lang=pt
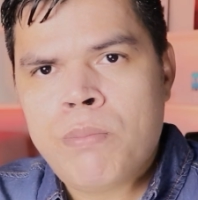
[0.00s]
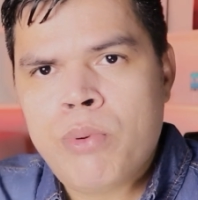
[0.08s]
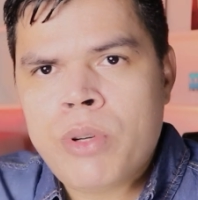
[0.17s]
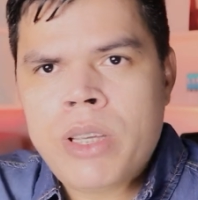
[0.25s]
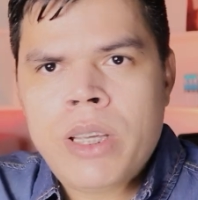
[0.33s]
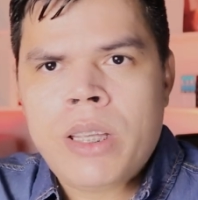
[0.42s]

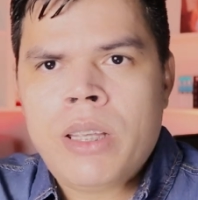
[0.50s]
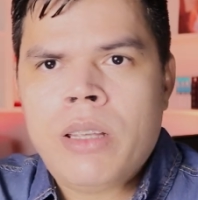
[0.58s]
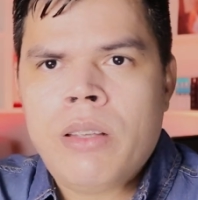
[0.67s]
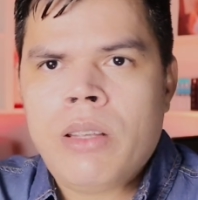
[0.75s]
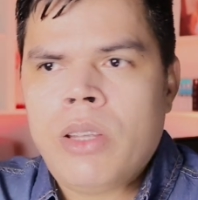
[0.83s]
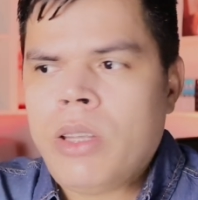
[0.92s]
Por que,
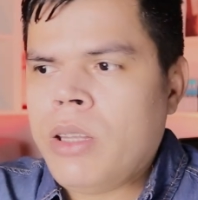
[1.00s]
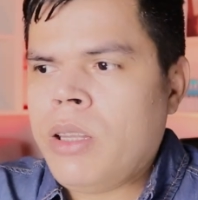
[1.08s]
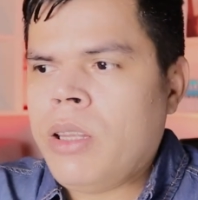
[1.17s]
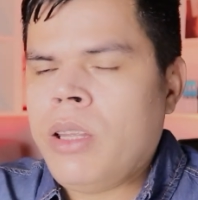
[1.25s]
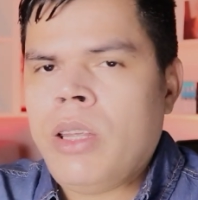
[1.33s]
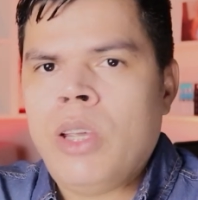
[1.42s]
que
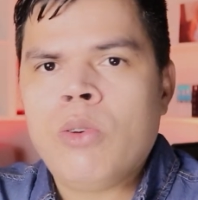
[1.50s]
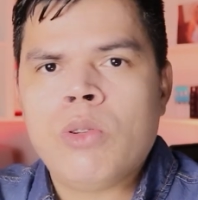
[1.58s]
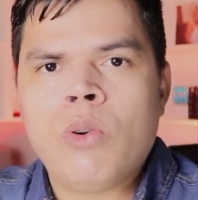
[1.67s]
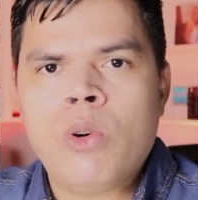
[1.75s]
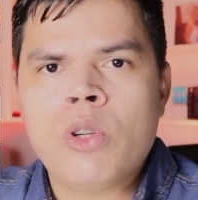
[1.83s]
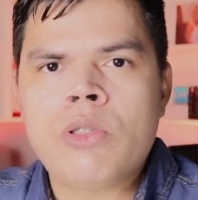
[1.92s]
eu
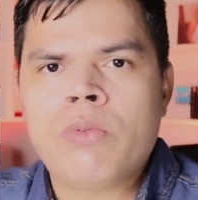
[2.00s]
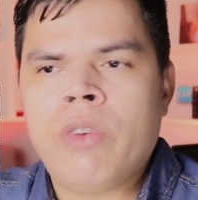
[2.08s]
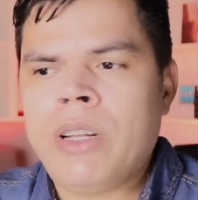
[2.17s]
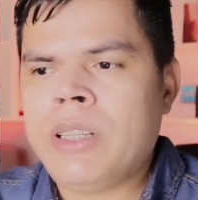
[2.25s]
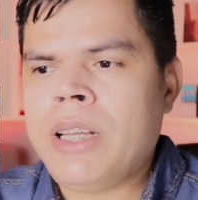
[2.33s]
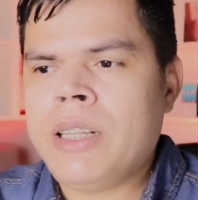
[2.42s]
não gosto de
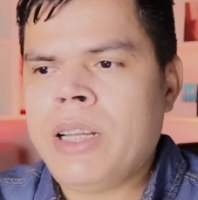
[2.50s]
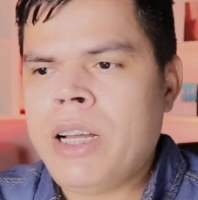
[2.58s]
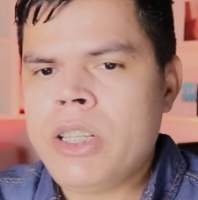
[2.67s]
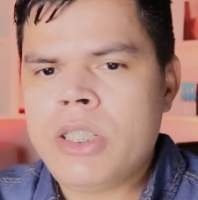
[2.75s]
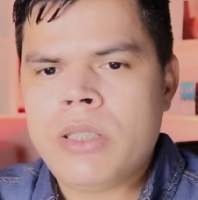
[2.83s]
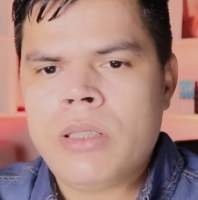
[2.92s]
Fernando
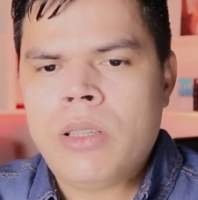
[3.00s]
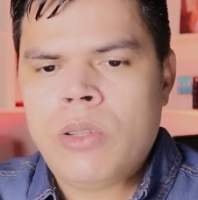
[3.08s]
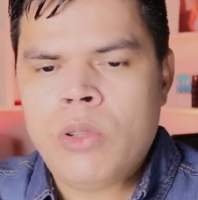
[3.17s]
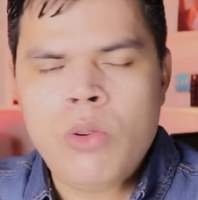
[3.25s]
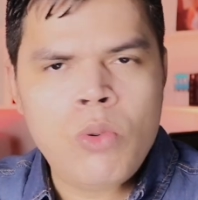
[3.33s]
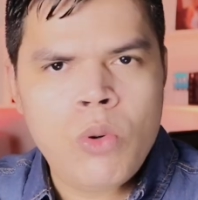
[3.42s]
Haddad?
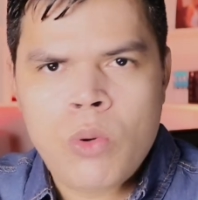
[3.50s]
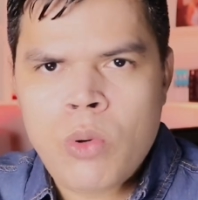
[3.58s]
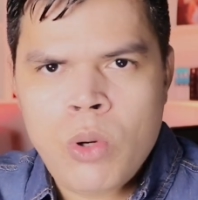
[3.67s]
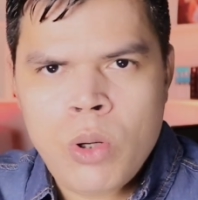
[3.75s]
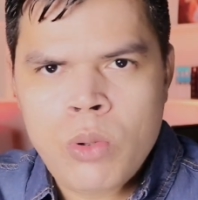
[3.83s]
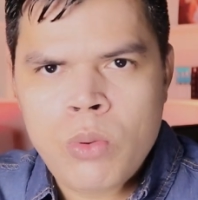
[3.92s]
Não
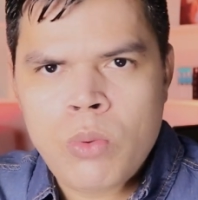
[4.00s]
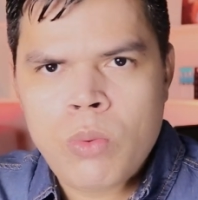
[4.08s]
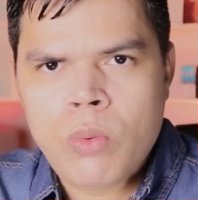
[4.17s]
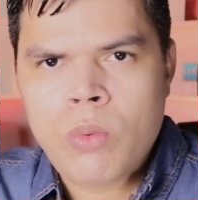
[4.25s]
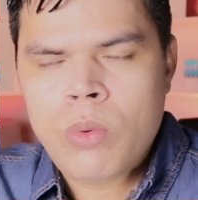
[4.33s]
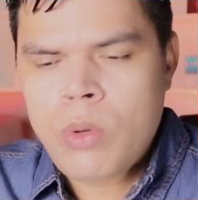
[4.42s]
concordo
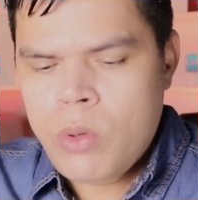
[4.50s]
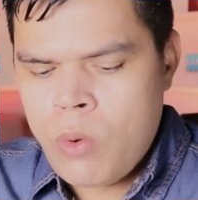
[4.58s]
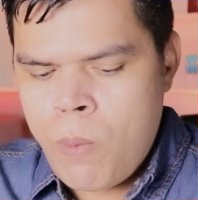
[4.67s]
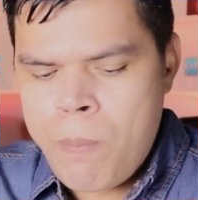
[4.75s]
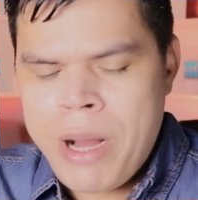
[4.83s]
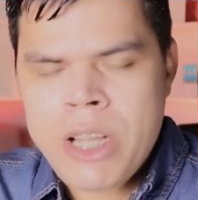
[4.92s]
com,
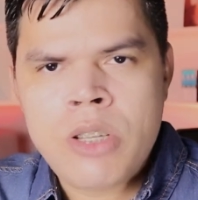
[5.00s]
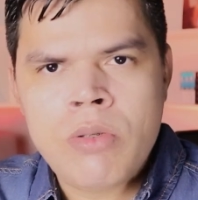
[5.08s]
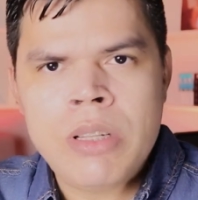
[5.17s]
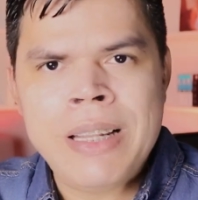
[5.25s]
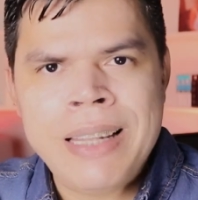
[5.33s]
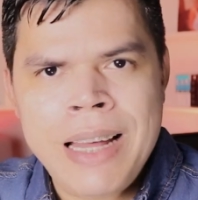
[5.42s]
com o partido
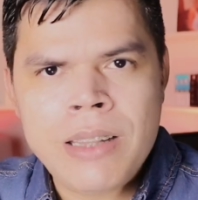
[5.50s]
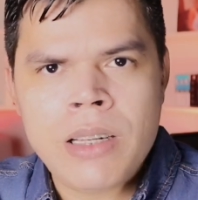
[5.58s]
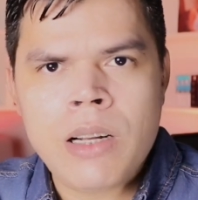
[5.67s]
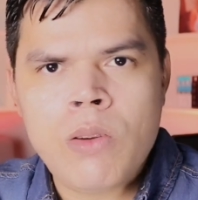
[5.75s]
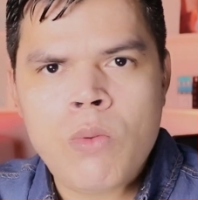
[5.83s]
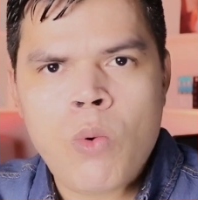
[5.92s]
de
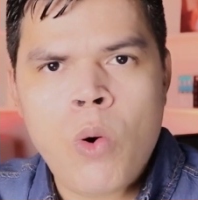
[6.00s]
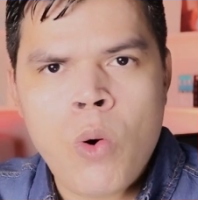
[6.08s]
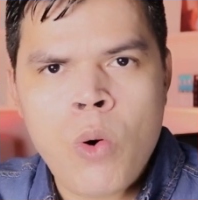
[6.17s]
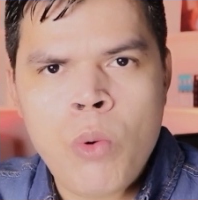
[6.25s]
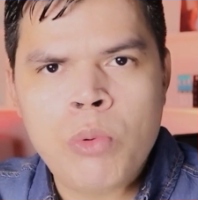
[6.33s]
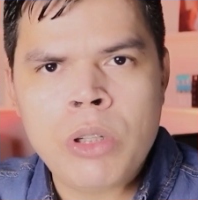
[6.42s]
ladrão,
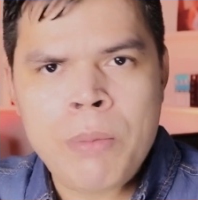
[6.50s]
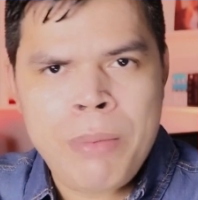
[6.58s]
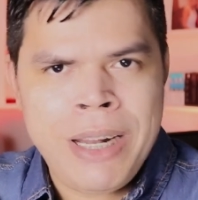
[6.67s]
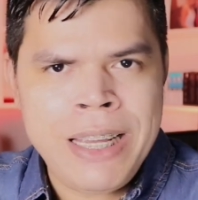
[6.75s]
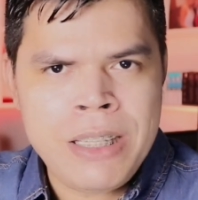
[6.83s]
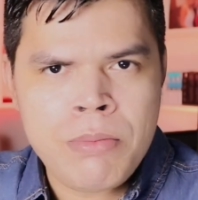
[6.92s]
corrupto, que
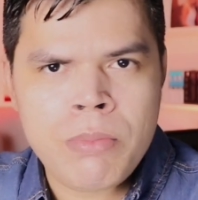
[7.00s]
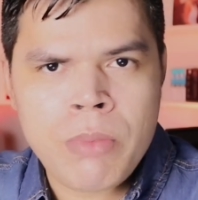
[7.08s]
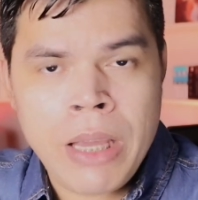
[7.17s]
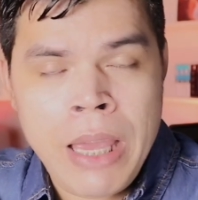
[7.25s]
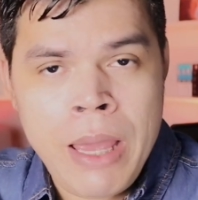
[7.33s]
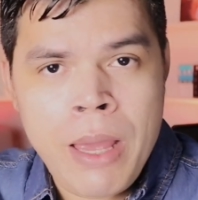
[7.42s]
parece.
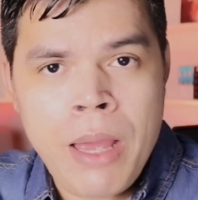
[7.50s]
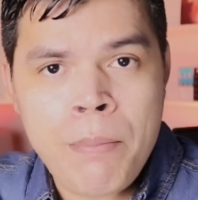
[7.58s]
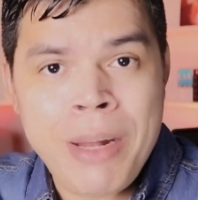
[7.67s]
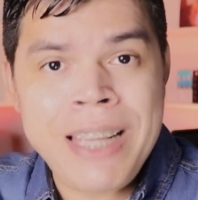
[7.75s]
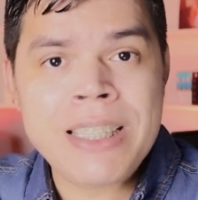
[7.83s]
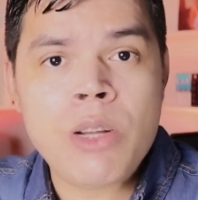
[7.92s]
É,
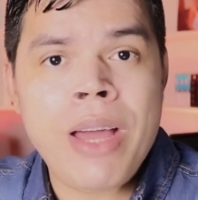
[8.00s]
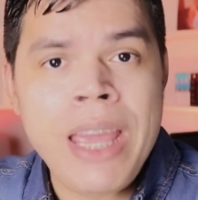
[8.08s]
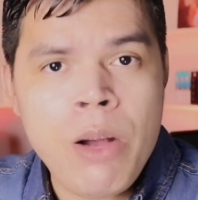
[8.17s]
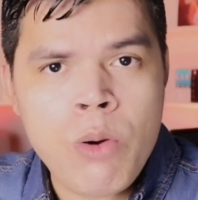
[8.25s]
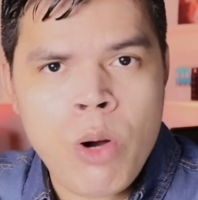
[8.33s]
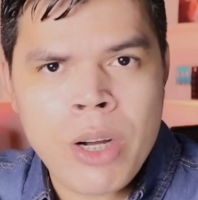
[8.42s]
parece não,
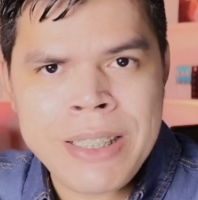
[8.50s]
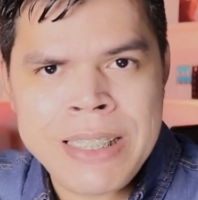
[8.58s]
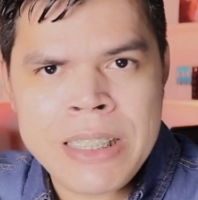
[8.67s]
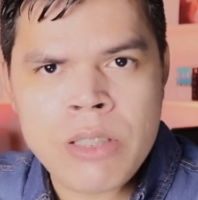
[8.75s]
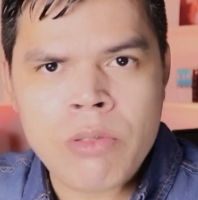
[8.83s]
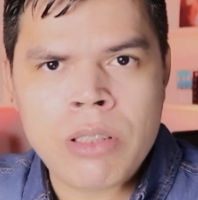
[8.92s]
é uma
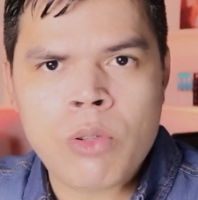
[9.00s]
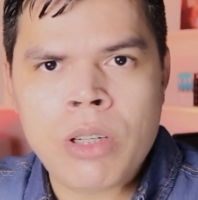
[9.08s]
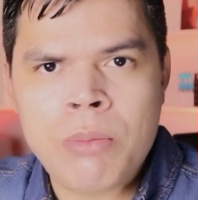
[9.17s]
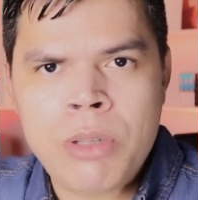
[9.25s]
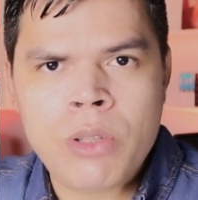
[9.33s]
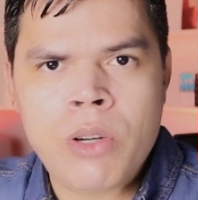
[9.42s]
organização
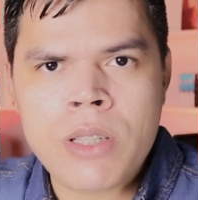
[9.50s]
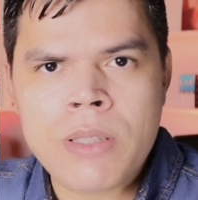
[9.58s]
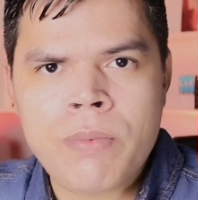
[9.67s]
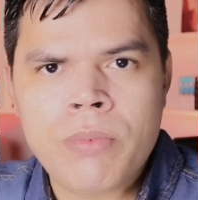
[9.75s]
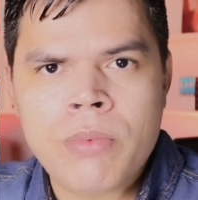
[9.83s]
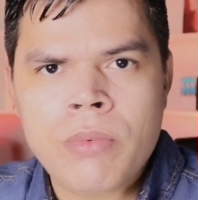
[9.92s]
criminosa.